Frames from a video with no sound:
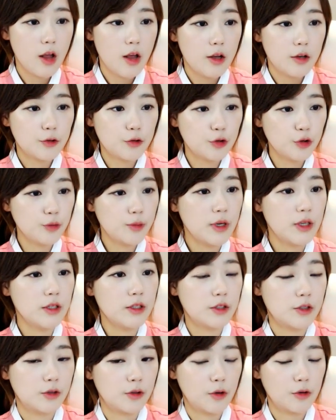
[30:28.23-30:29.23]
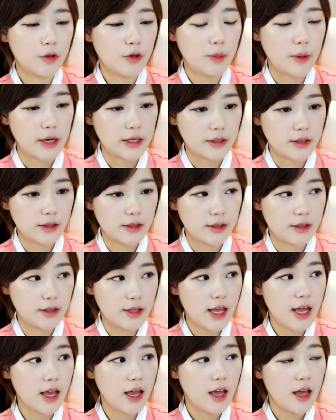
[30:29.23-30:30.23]
수많은 증거들을 봤을
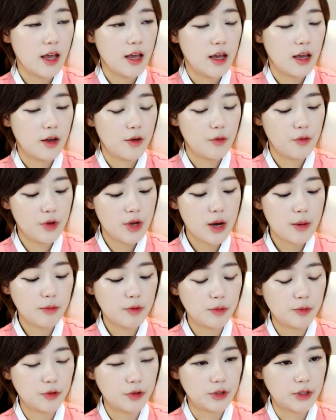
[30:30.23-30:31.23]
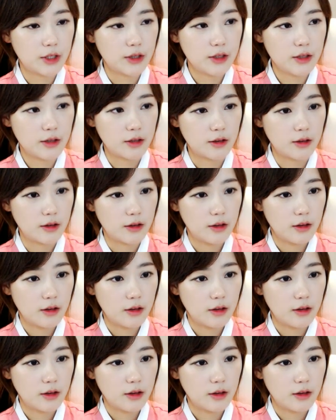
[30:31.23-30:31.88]
때 위안부 문제는